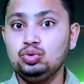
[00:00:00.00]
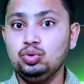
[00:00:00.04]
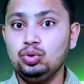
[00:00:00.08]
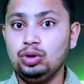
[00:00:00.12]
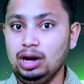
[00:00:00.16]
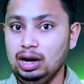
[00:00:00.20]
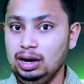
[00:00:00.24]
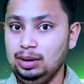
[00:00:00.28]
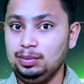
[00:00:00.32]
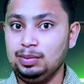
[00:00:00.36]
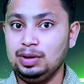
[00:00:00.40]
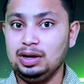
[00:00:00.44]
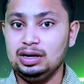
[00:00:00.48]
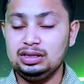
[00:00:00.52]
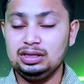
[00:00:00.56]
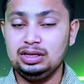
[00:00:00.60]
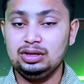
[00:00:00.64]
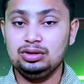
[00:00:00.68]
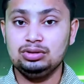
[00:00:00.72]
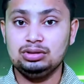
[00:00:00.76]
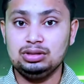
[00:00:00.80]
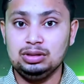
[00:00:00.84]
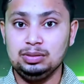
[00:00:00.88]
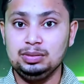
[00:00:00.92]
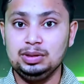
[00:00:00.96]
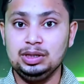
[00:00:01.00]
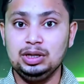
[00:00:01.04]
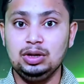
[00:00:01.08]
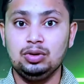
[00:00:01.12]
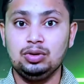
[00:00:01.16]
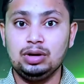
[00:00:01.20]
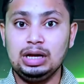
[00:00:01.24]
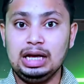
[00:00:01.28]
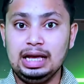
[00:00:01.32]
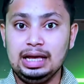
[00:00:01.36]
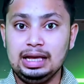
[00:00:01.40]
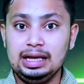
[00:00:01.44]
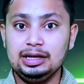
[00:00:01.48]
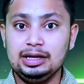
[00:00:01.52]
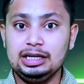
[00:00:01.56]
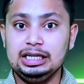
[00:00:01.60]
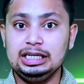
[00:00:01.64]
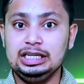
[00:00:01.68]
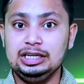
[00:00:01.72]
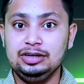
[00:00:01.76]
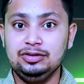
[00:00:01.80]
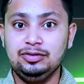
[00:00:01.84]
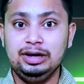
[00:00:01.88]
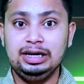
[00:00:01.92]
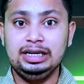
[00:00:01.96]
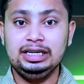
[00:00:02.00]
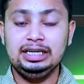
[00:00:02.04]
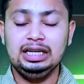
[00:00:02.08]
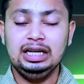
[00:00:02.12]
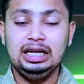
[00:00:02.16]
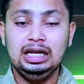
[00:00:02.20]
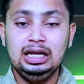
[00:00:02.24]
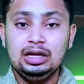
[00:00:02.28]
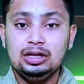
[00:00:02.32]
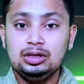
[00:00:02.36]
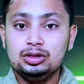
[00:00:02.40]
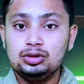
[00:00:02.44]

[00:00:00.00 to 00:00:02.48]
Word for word: जो काम करते हैं सभी लोग डे बाई डे